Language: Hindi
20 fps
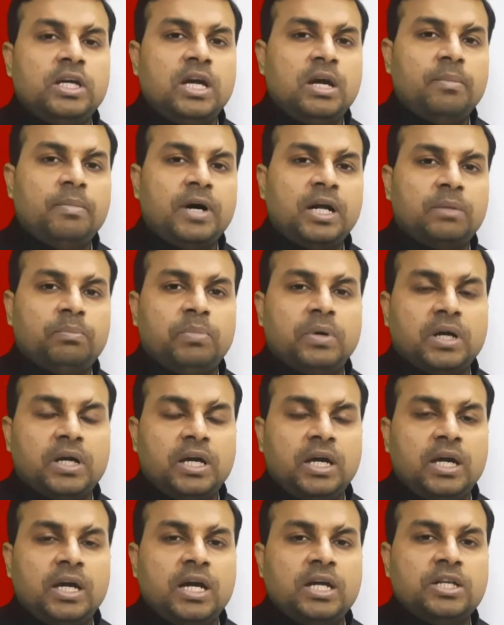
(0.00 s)
ये बात
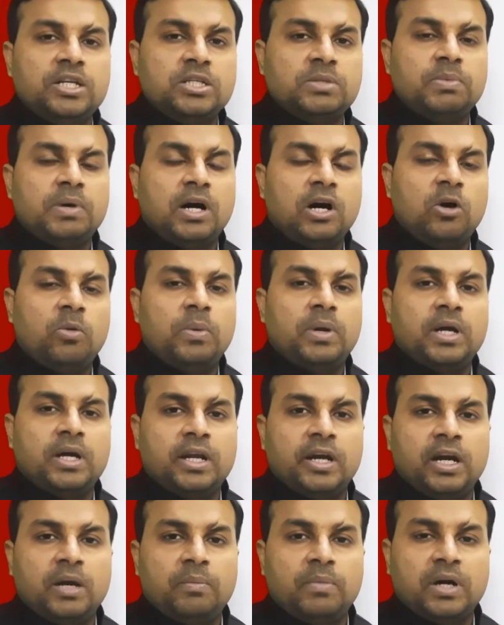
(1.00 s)
पक्की है जिस भाव पर
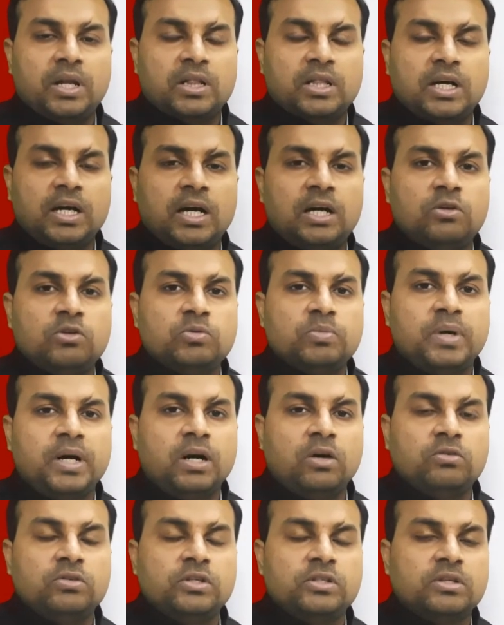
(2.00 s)
ग्रहण बढ़ता है उस
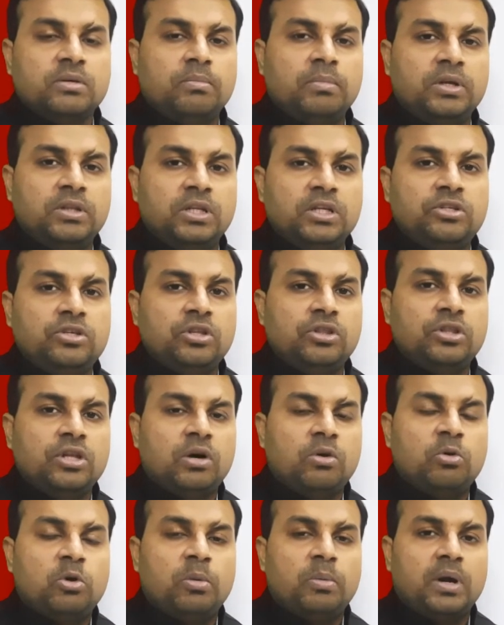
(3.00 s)
भाव से संबंधित
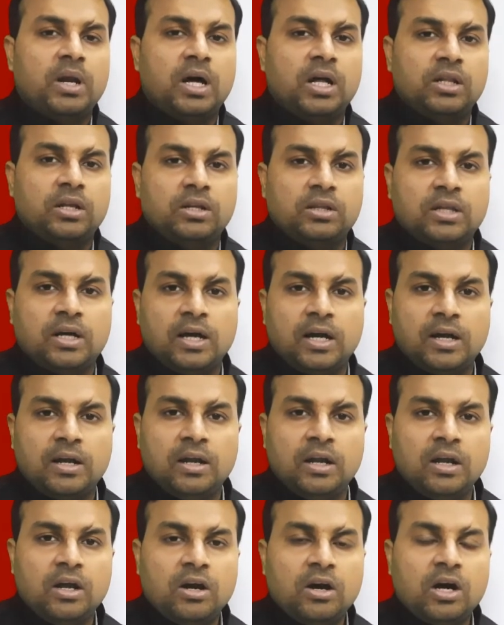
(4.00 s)
चिंताओं को बढ़ा देता है
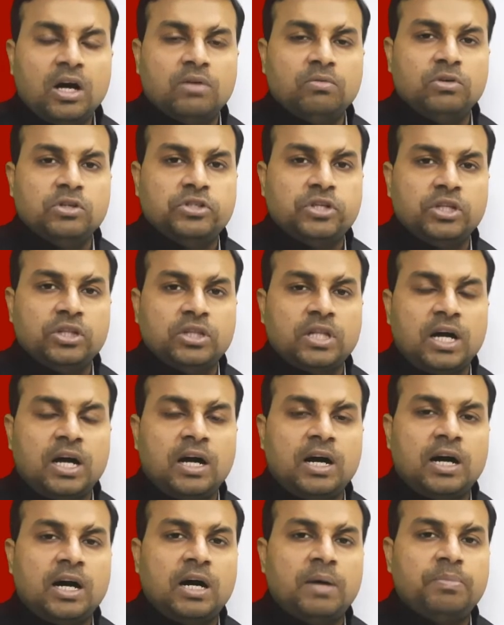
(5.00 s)
और वो चिंता
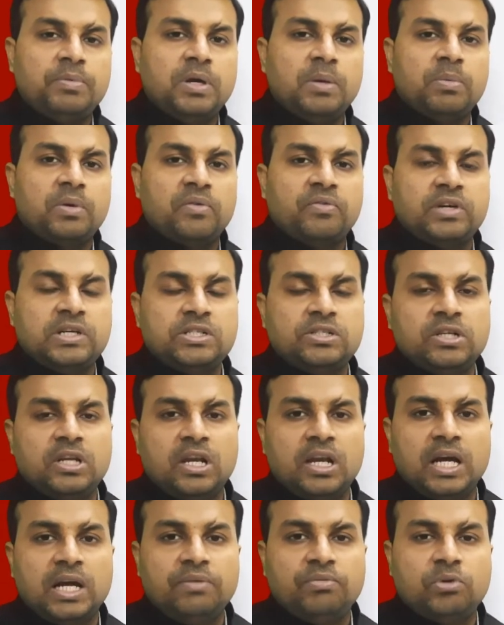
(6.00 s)
आपकी
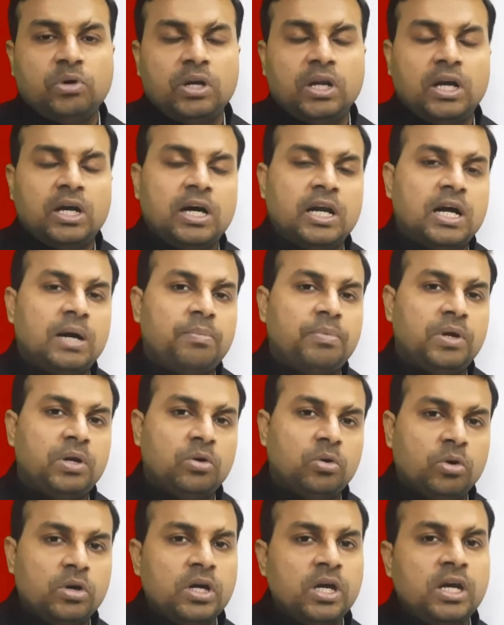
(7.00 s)
प्रोफेशनल लाइफ को लेकर आपकी
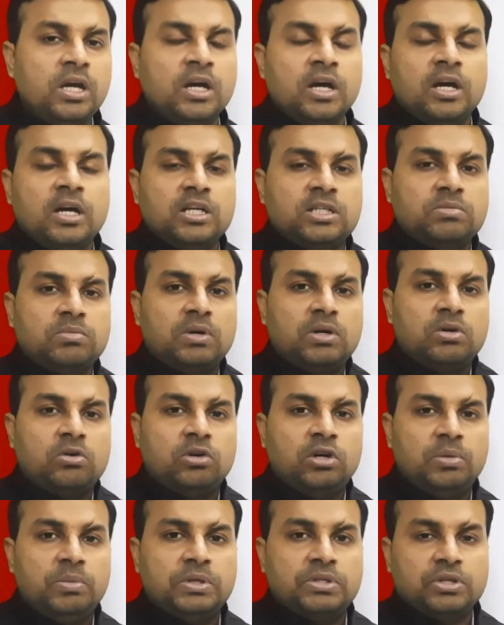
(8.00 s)
होगी इसमें
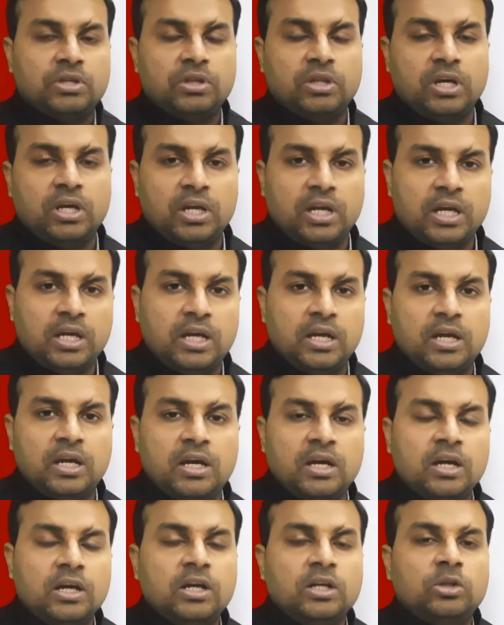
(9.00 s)
कोई भी संदेह नहीं है
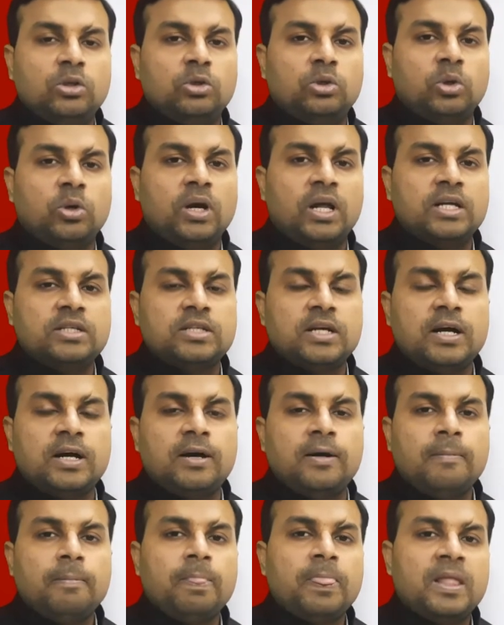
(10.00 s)
तो थोड़ा सा
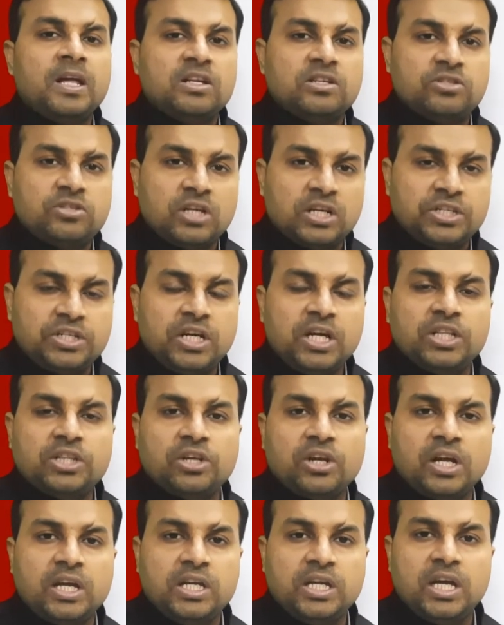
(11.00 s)
सचेत
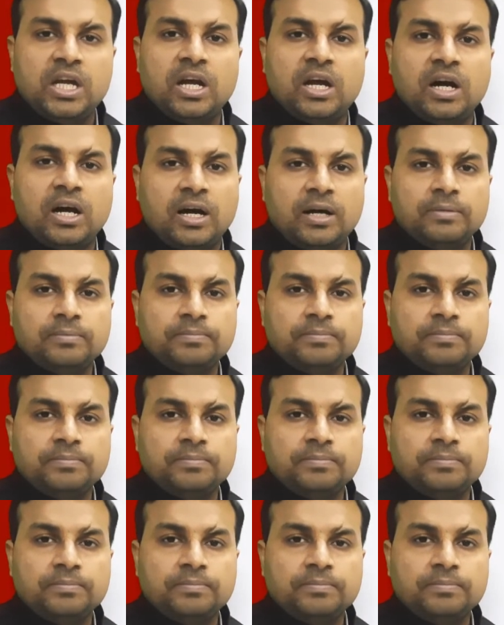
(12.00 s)
रहिएगा